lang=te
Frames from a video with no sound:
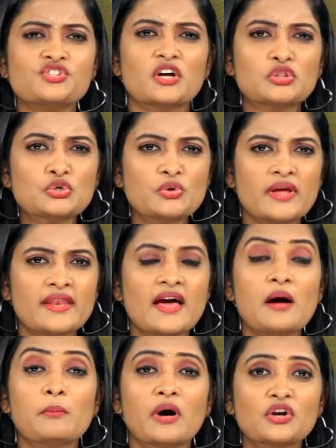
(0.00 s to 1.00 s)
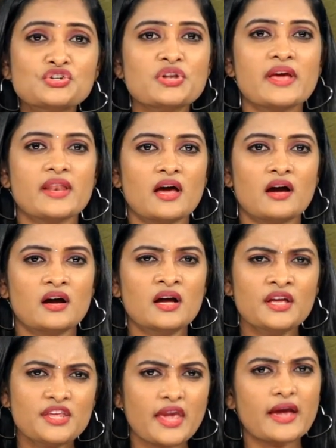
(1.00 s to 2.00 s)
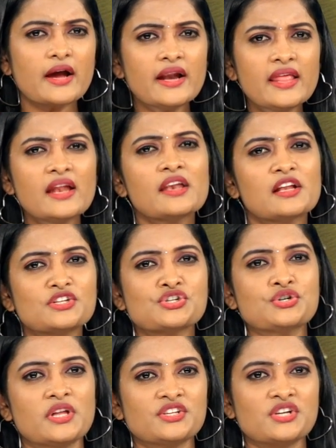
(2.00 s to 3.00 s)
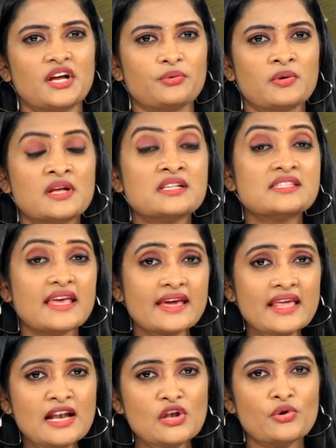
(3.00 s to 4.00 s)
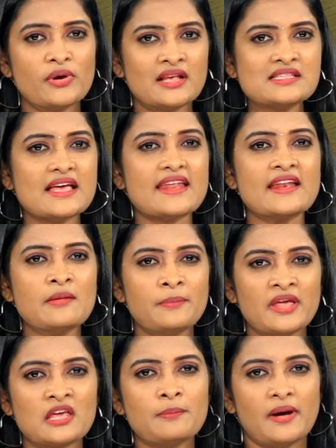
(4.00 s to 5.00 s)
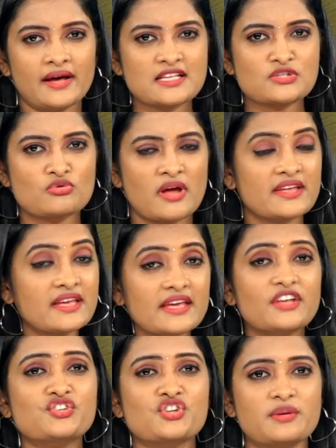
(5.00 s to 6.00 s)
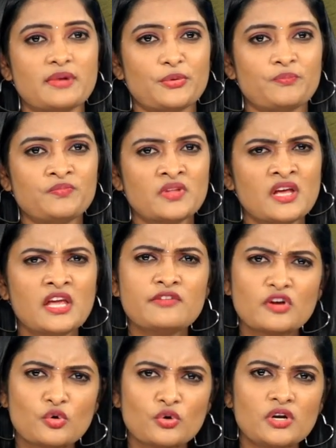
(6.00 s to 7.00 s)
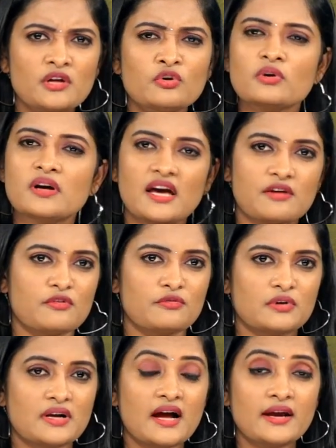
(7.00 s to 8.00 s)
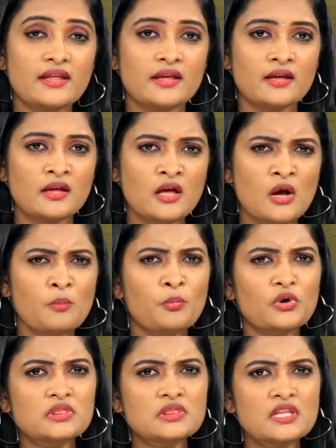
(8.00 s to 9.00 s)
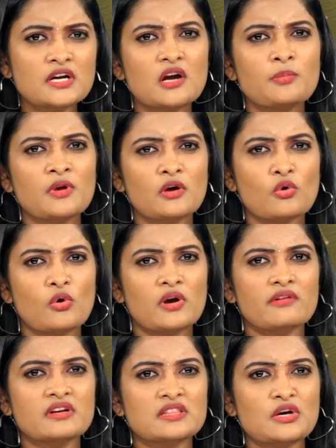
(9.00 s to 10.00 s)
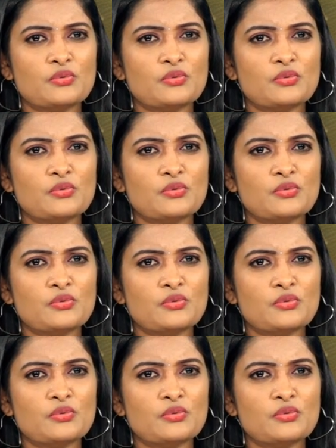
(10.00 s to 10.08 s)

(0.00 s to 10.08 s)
జంతువులైనా మనుషులైనా ఎక్కడైనా నిల్చుంటే చాలు సెకండ్లోనే శరీరంపైకి పాకేస్తున్నాయి ఈ చీమలు ఇవి కుట్టవు కరవవు కానీ పొత్తి కడుపున కోన వద్ద